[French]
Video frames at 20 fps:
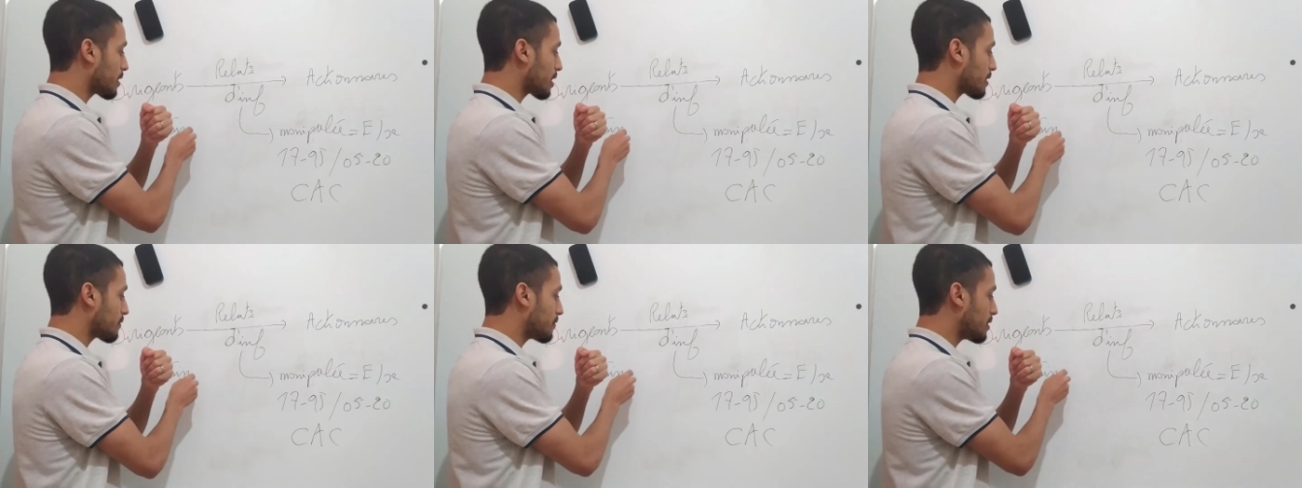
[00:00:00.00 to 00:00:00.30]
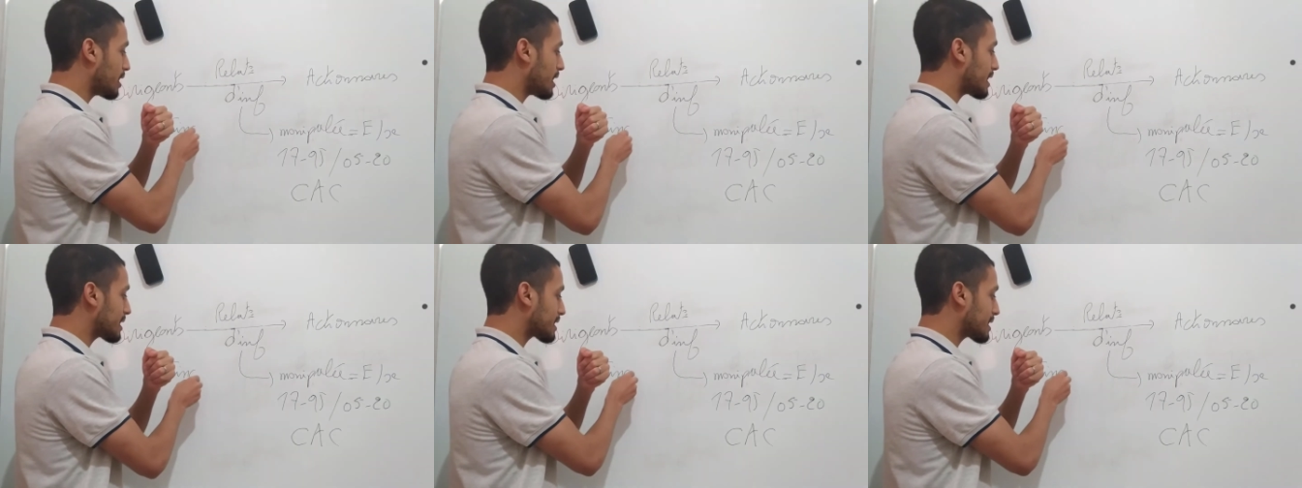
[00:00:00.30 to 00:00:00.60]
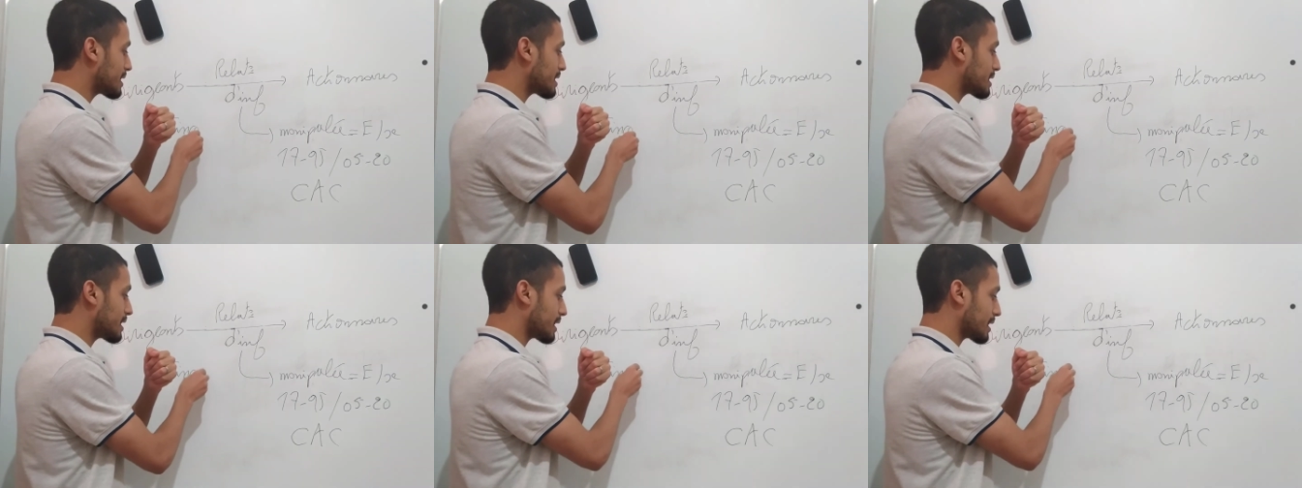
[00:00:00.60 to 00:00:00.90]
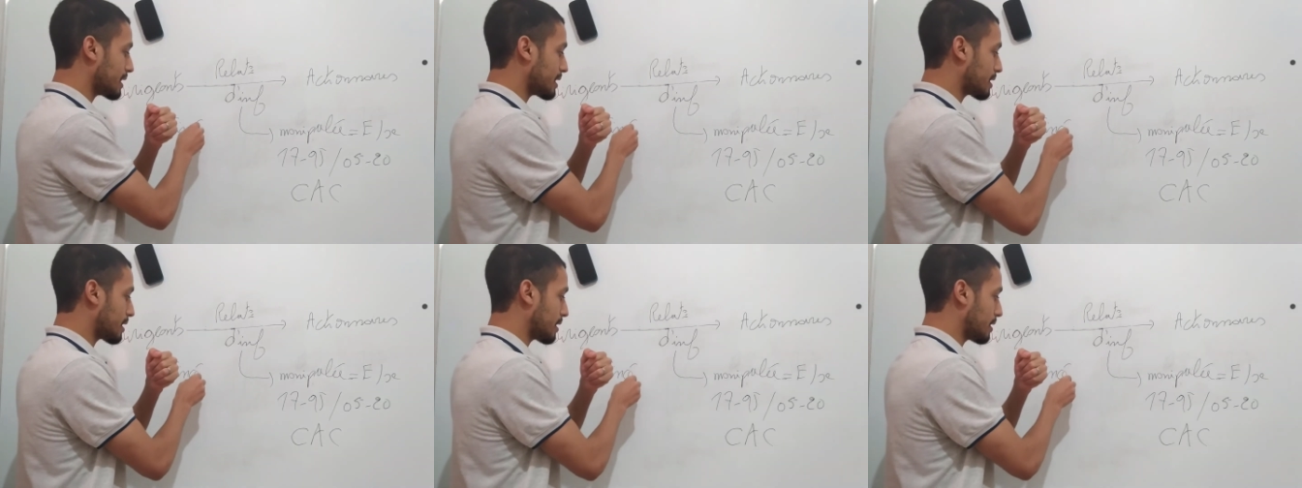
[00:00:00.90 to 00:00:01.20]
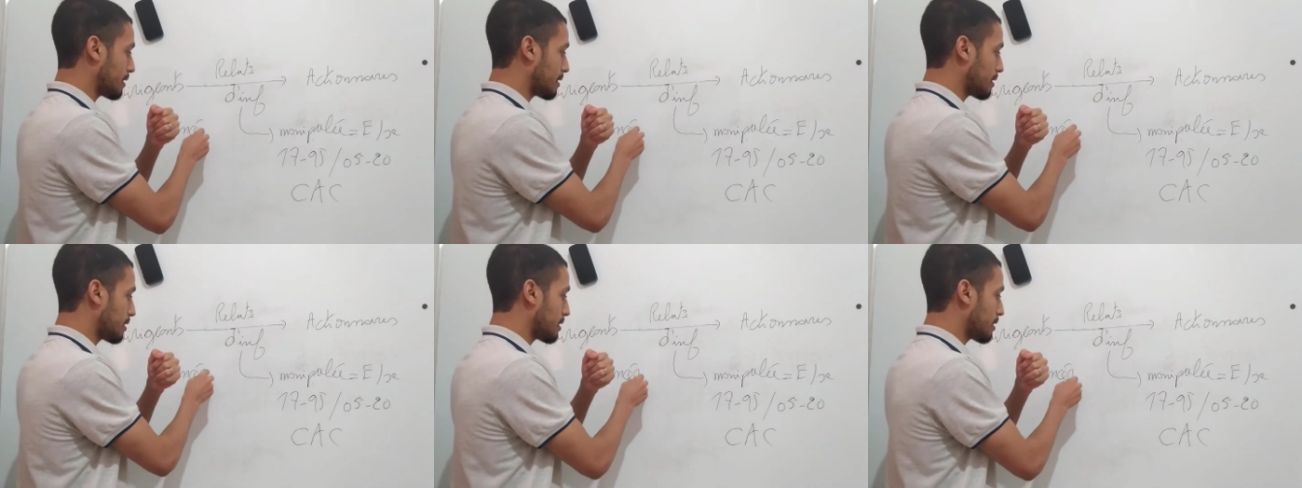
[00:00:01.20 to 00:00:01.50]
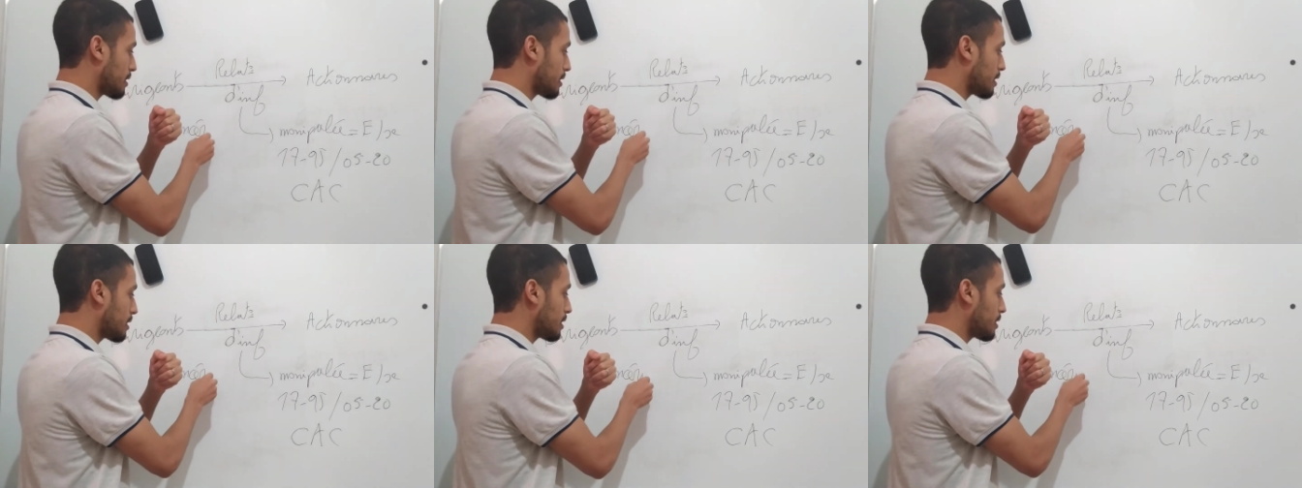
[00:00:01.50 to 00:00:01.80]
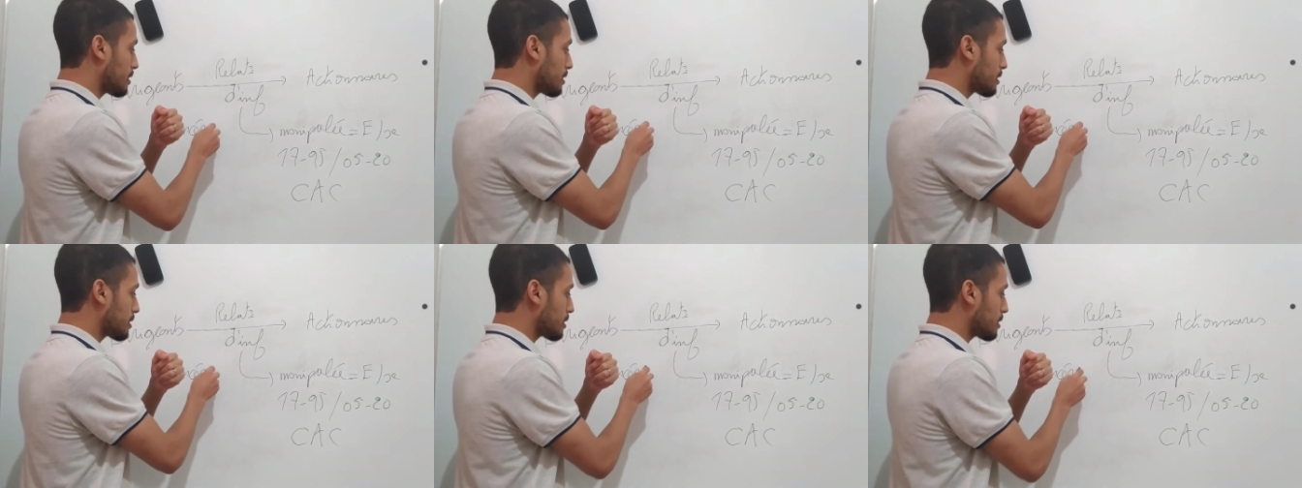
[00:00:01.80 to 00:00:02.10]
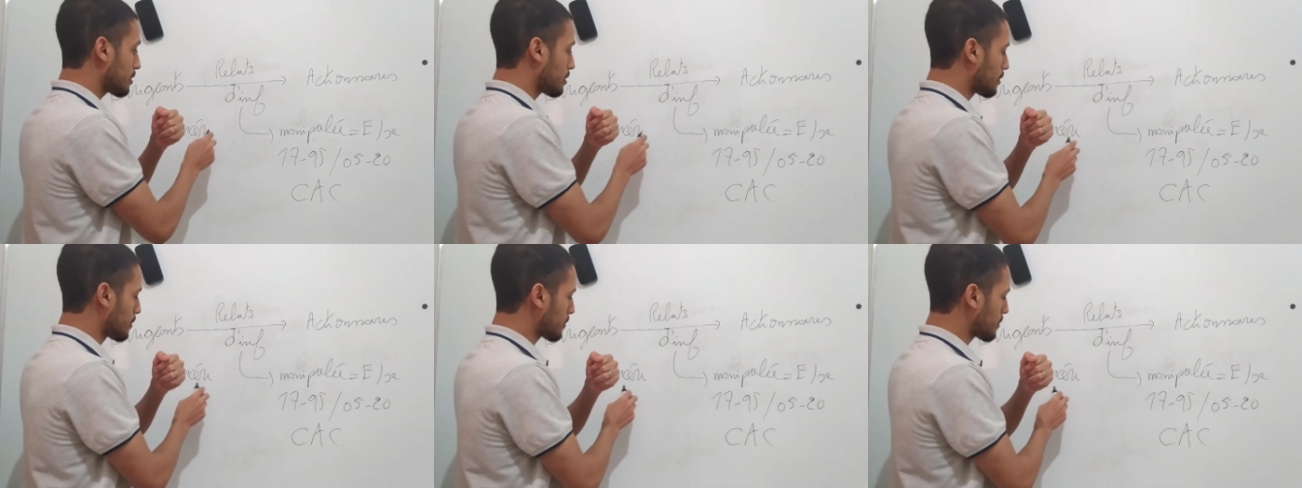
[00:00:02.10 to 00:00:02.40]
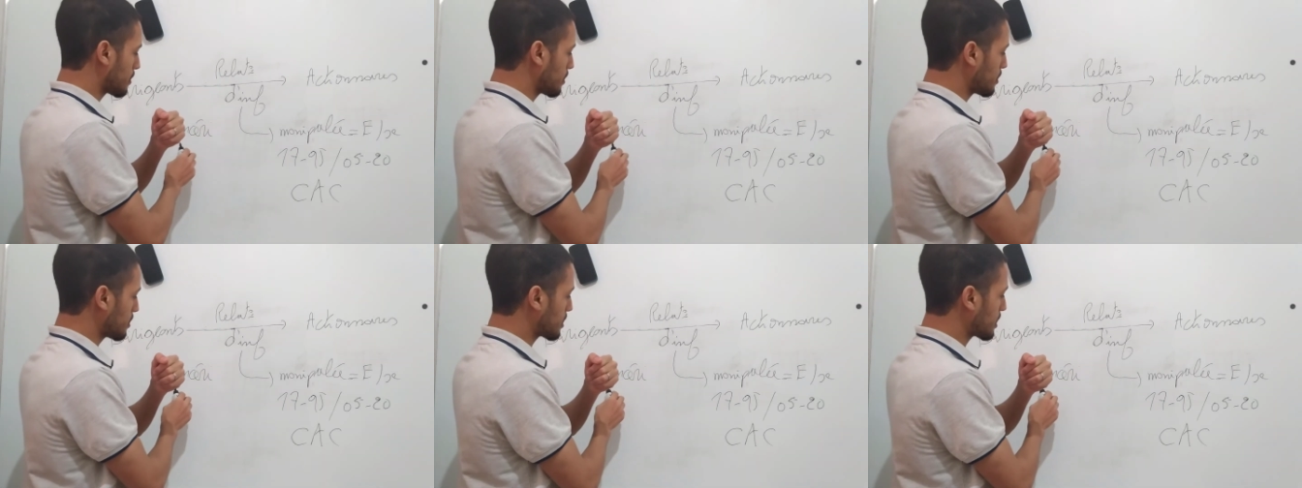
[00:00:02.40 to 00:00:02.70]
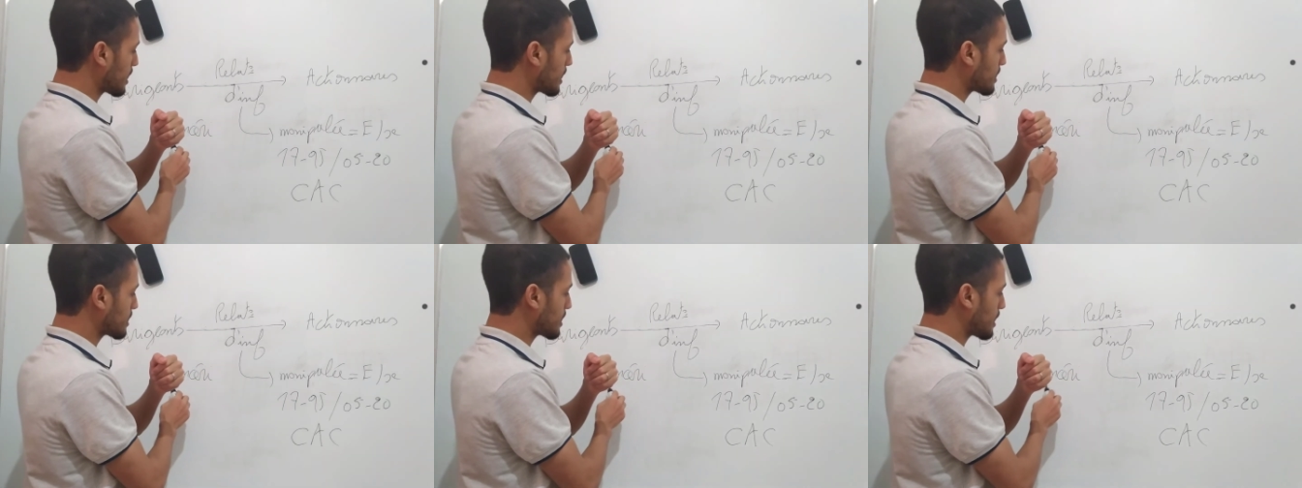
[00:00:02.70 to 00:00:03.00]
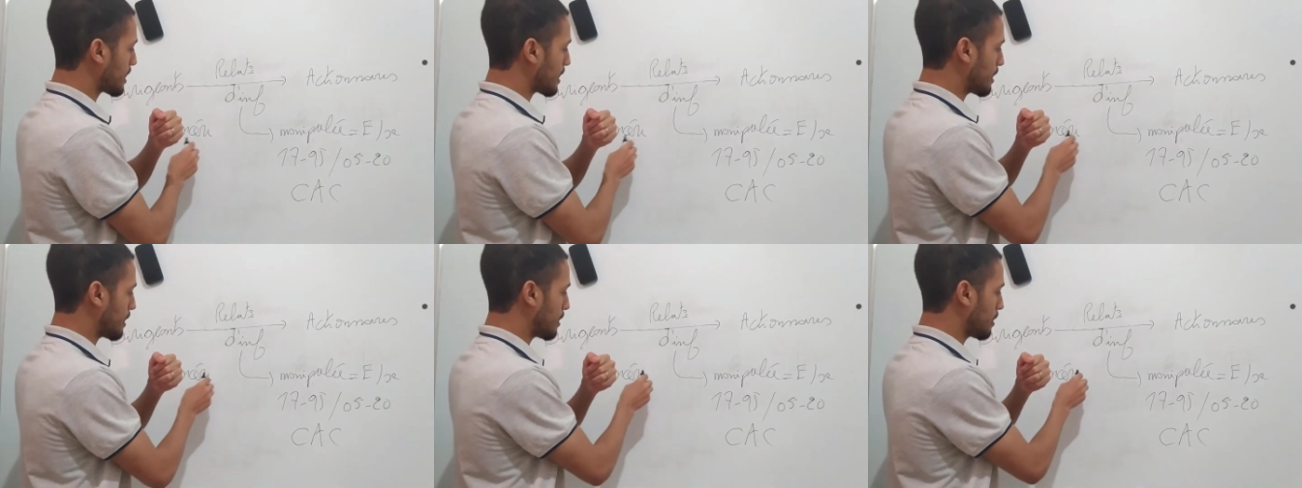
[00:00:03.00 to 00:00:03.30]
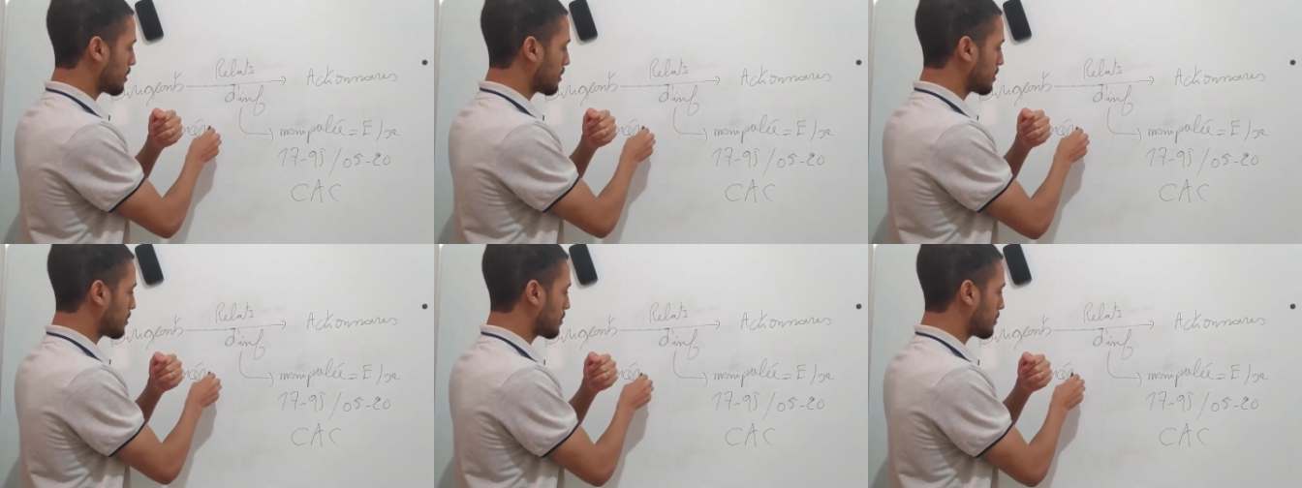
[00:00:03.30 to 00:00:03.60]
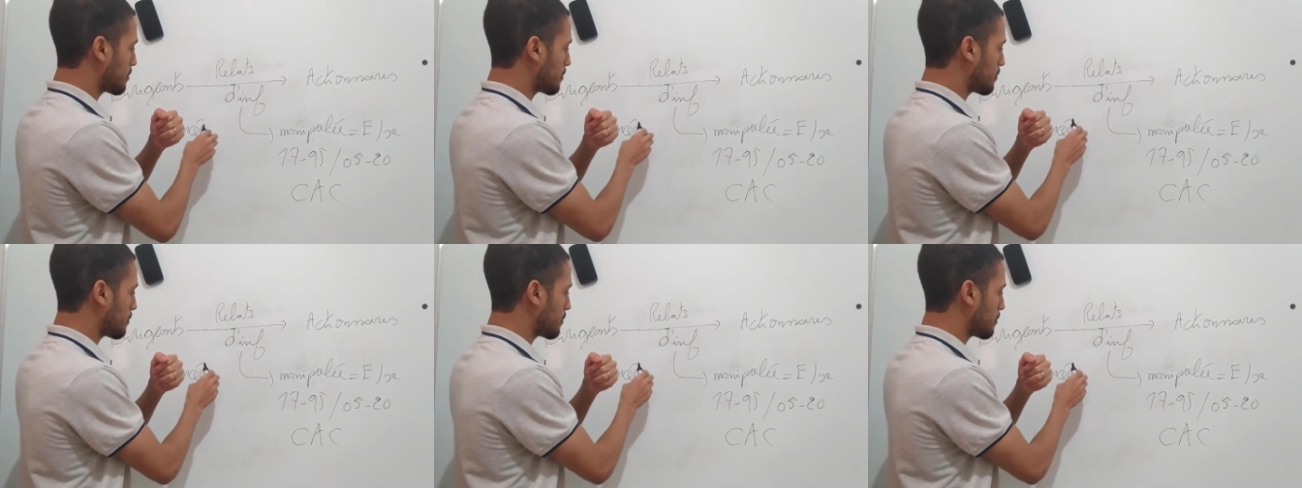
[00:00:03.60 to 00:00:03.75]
va vérifier la sincérité. Donc sincère.